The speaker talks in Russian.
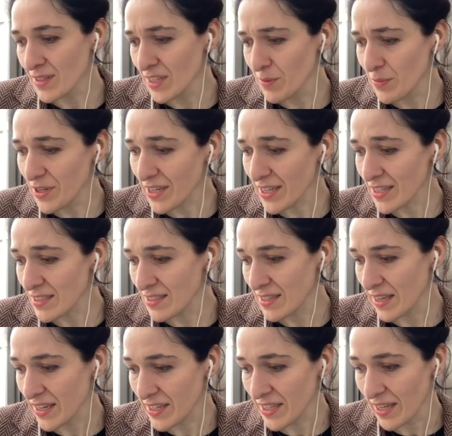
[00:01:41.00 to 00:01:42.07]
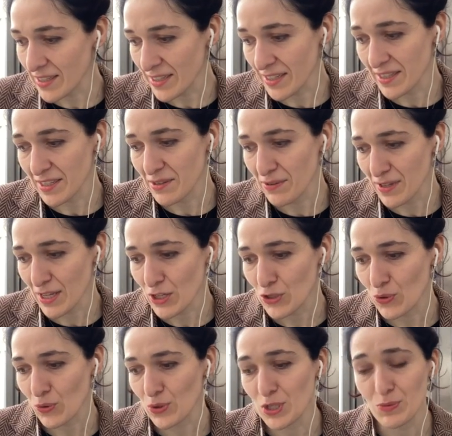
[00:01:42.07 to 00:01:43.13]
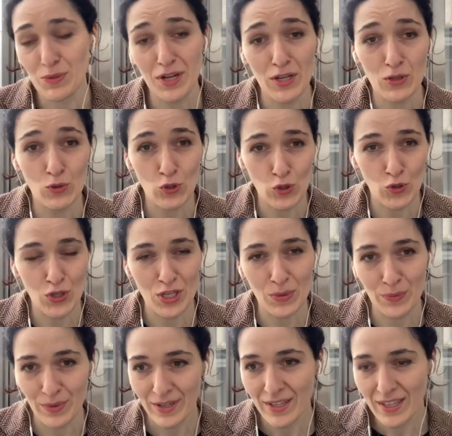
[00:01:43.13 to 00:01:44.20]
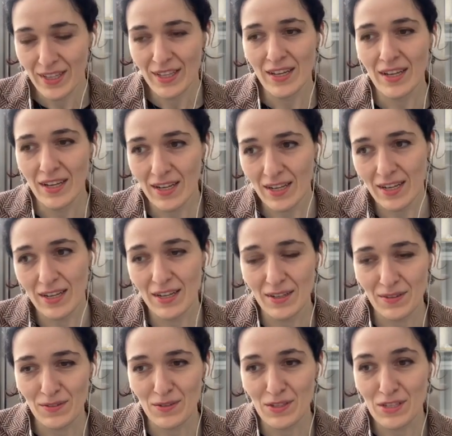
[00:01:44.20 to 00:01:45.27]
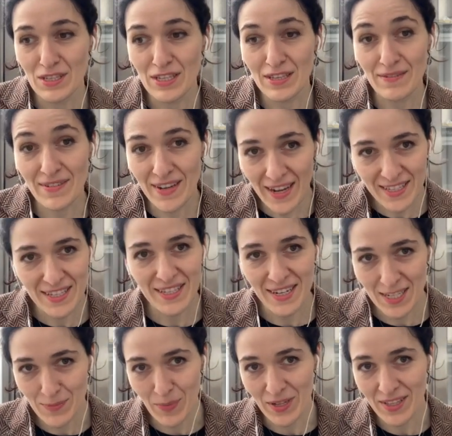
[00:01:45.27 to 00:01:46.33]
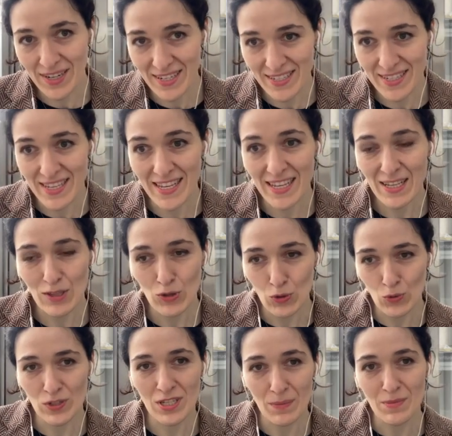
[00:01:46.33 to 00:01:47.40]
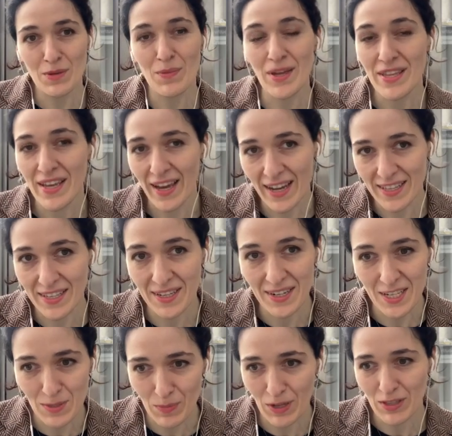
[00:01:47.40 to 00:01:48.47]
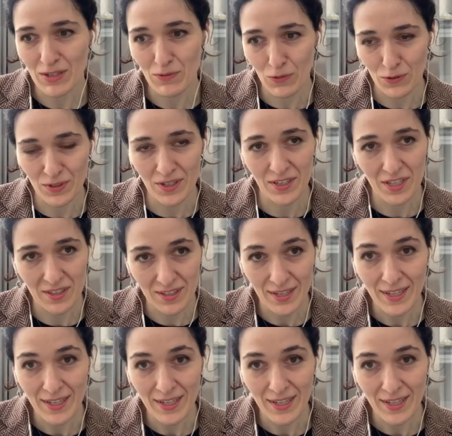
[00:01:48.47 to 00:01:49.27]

Американцы открыто говорят, что несмотря на то, что им а, невыгоден распад России, но тем не менее они рассматривают этот